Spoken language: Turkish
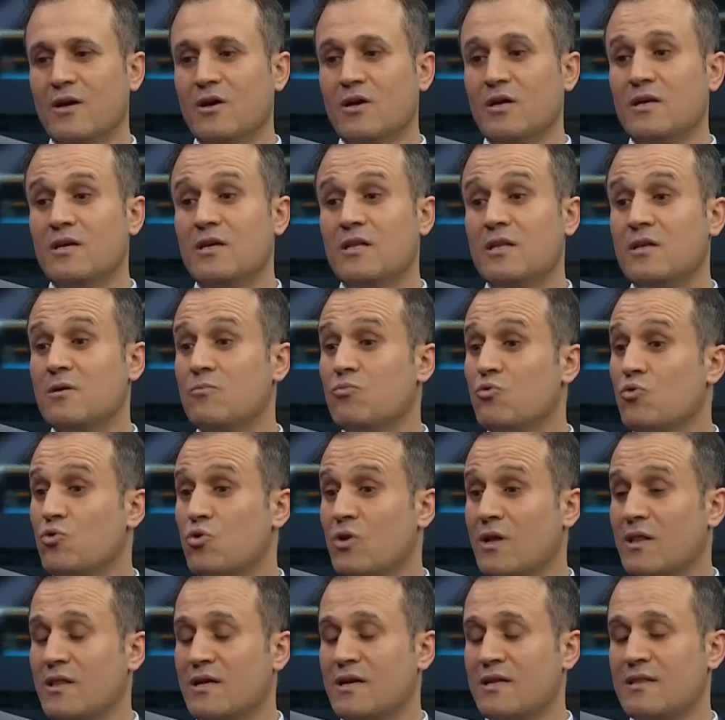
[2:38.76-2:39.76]
Yine de bu
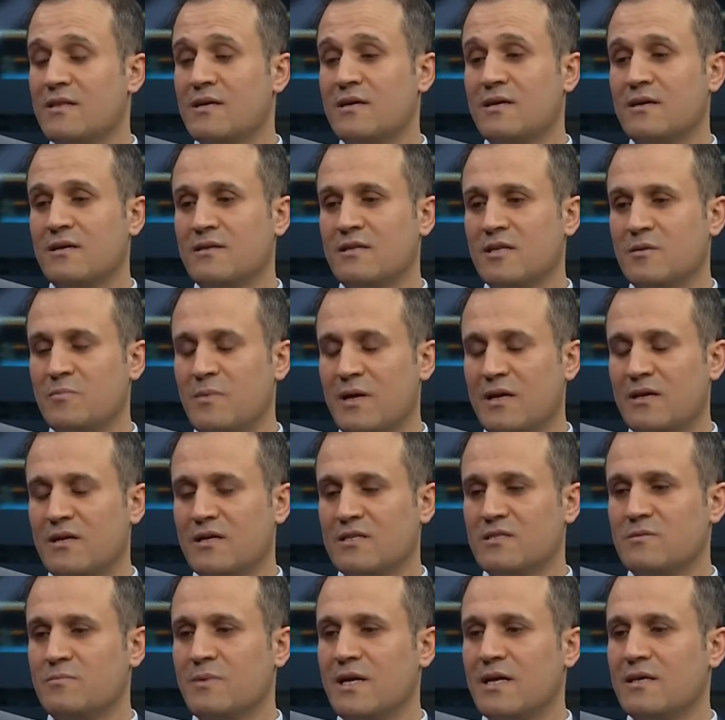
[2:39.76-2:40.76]
kurallara dikkat etmek
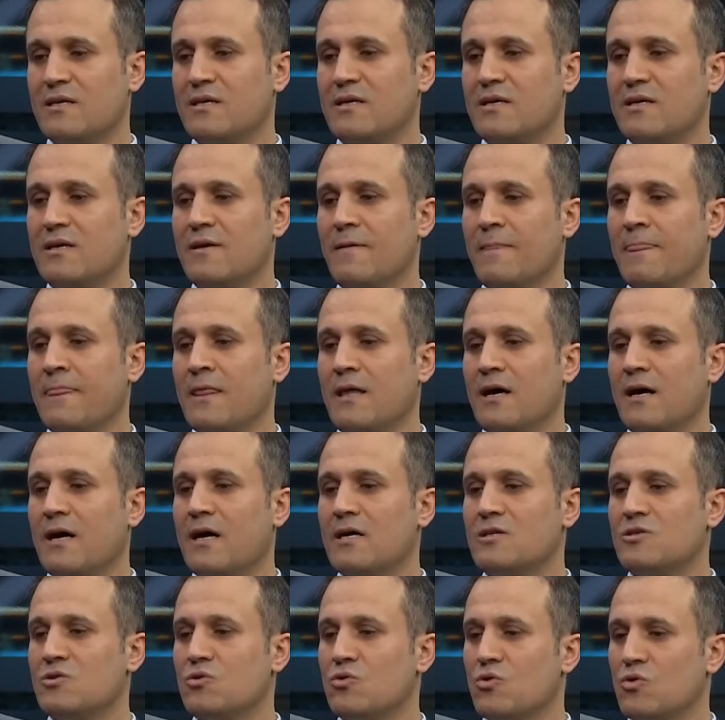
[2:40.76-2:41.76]
lazım. Belki
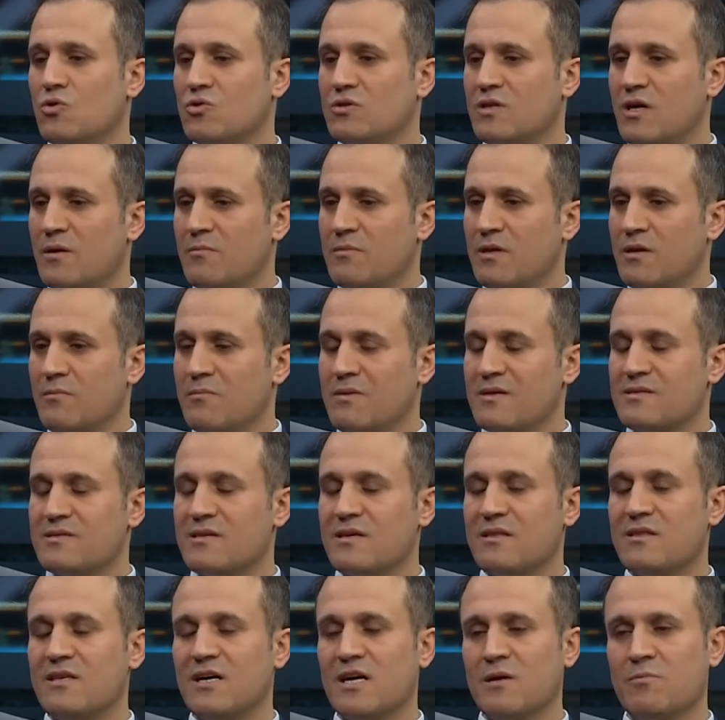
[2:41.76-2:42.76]
açık ortamda
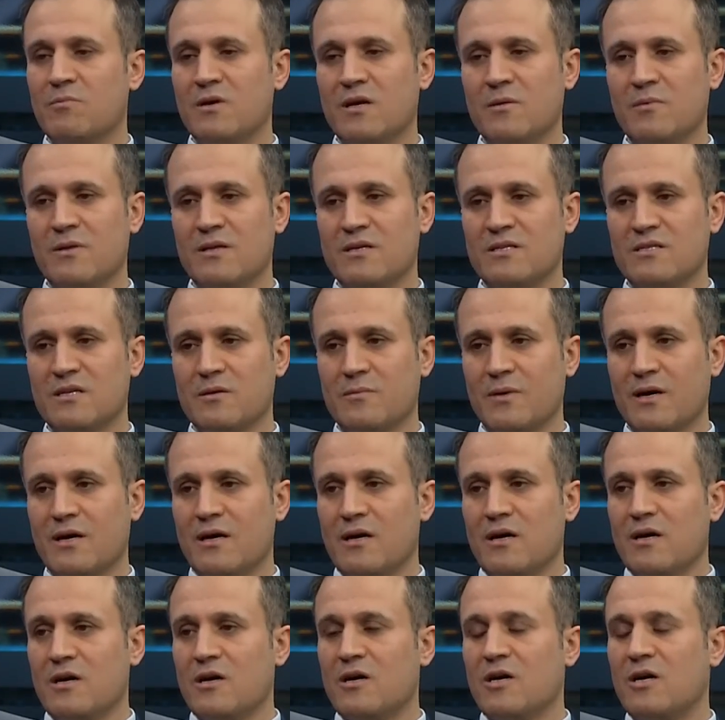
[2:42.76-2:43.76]
maske takmayabiliriz ama
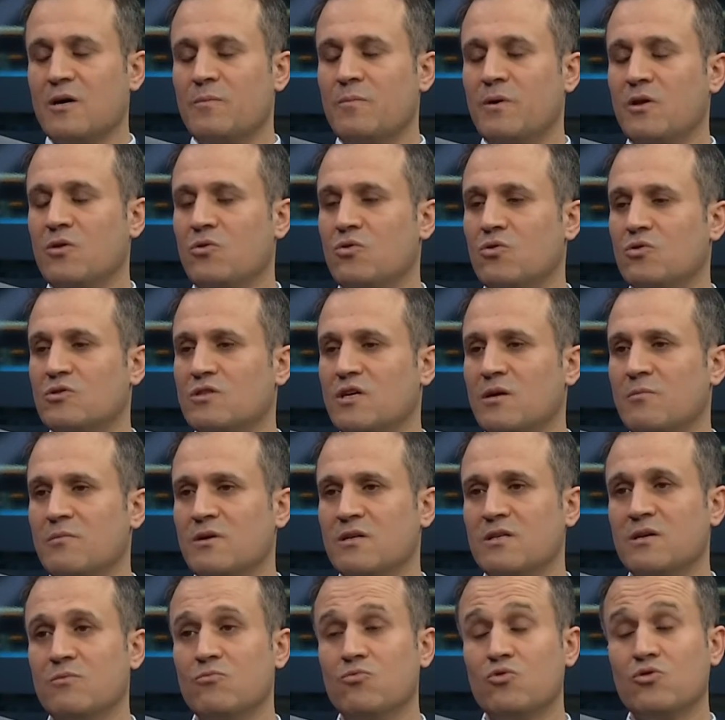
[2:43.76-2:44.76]
kapalı
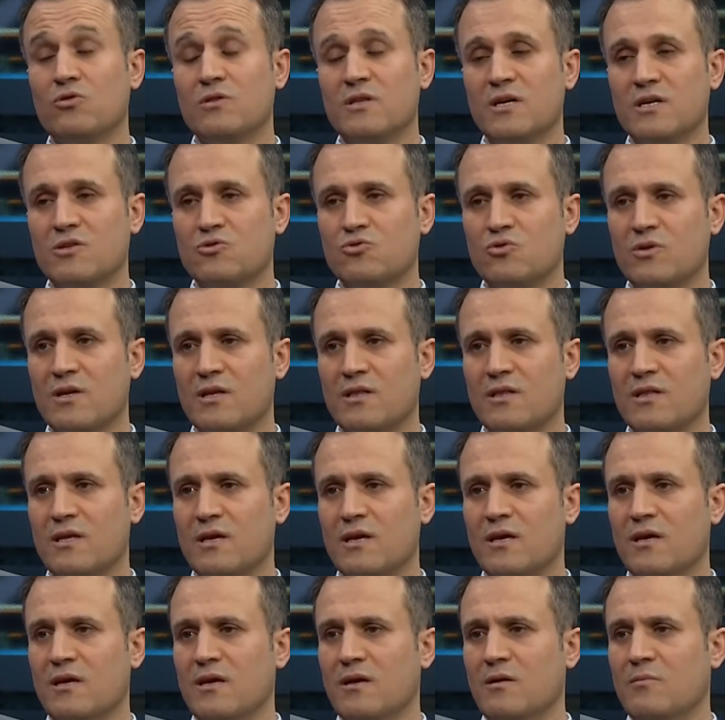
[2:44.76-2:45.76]
ortamlarda mutlak
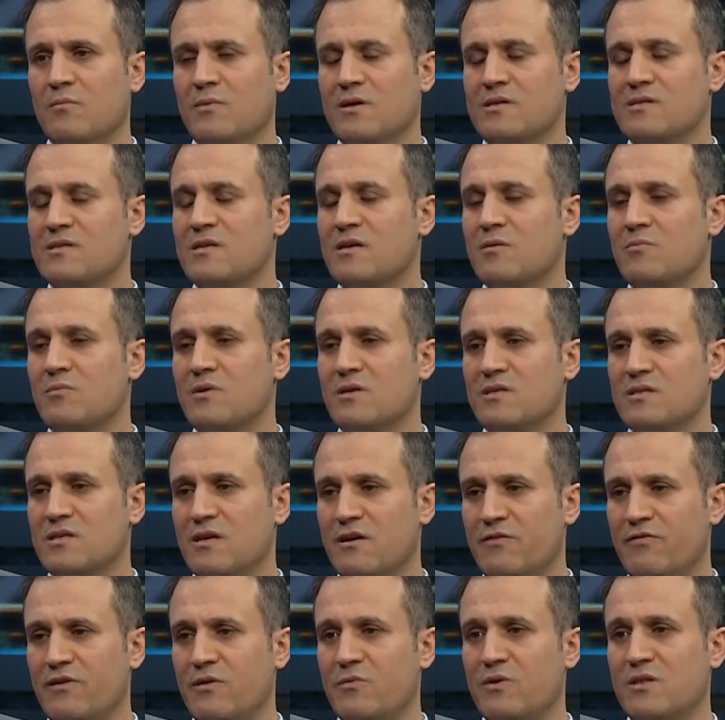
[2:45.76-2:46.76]
suretle maske,
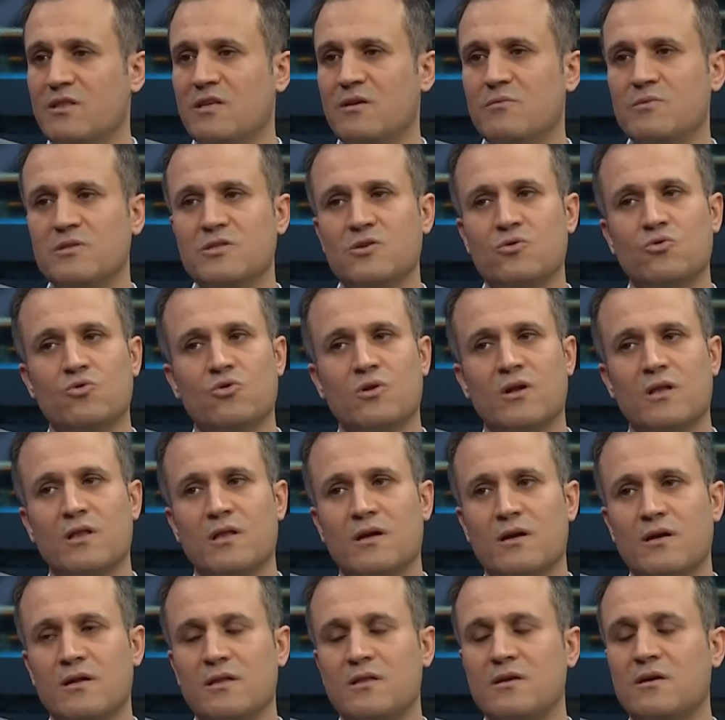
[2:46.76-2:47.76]
mesafe ve temizlik
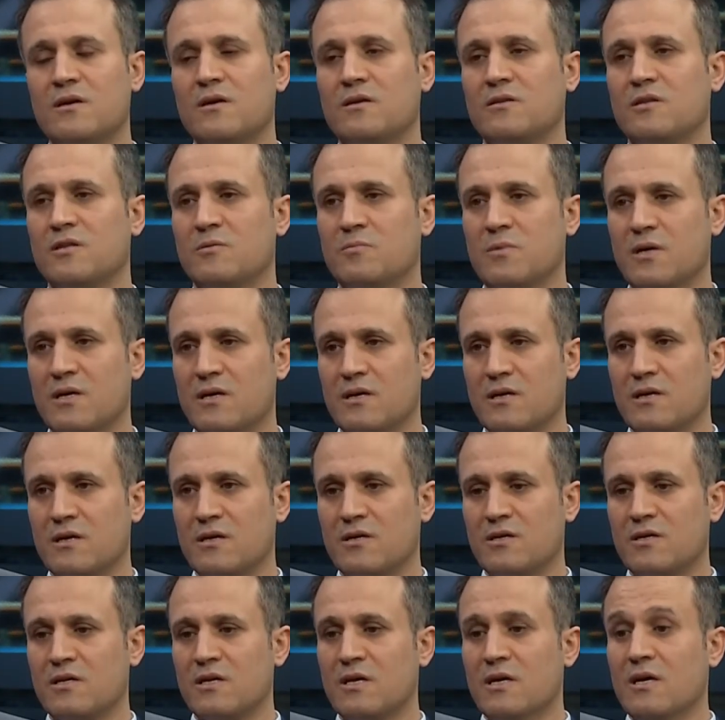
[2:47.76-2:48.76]
kurallarına dikkat etmek
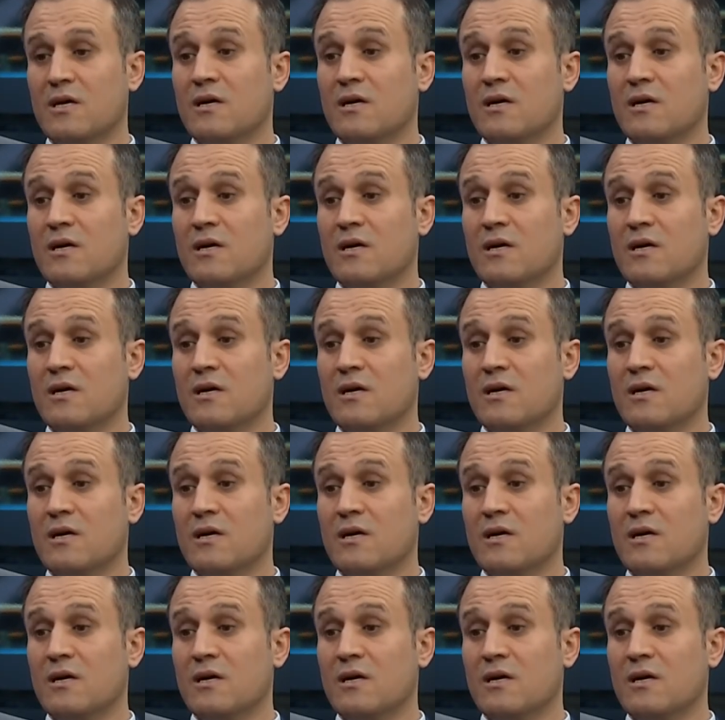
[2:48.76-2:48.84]
gerekir.